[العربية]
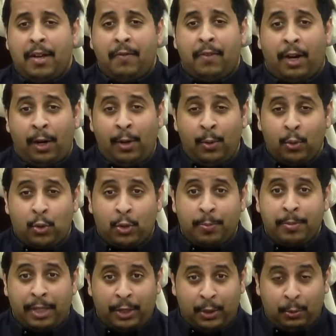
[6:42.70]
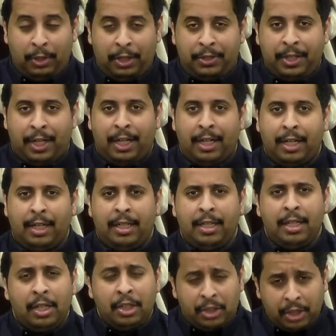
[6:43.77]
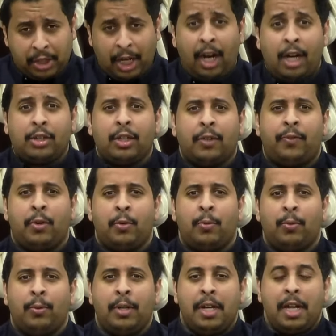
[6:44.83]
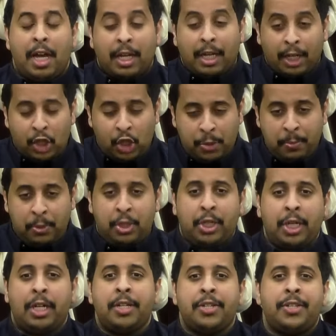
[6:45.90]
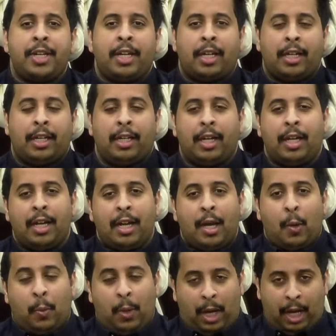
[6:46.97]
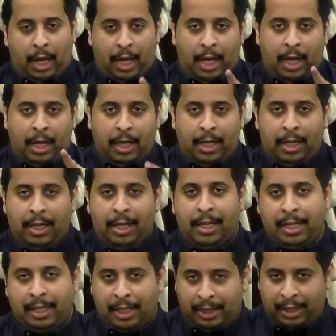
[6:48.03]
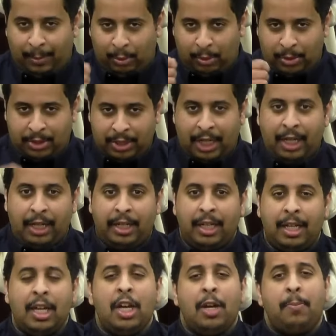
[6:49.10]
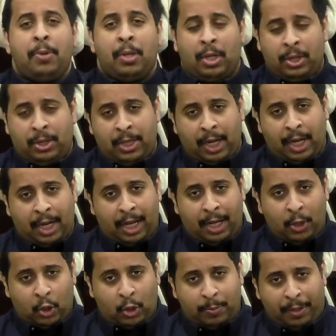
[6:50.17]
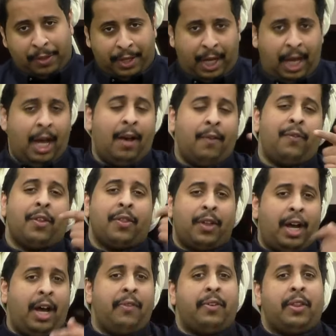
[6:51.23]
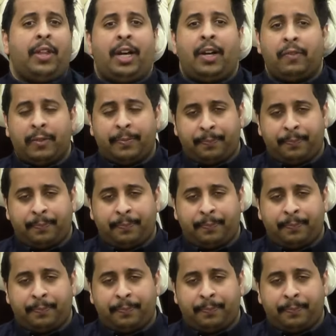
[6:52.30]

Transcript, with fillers: فخلوكم يد وحده تكاتفوا قدموا الشيء الزين والله إن قدمتوا الزين بيرد الله لكم أضعاف أضعاف أضعاف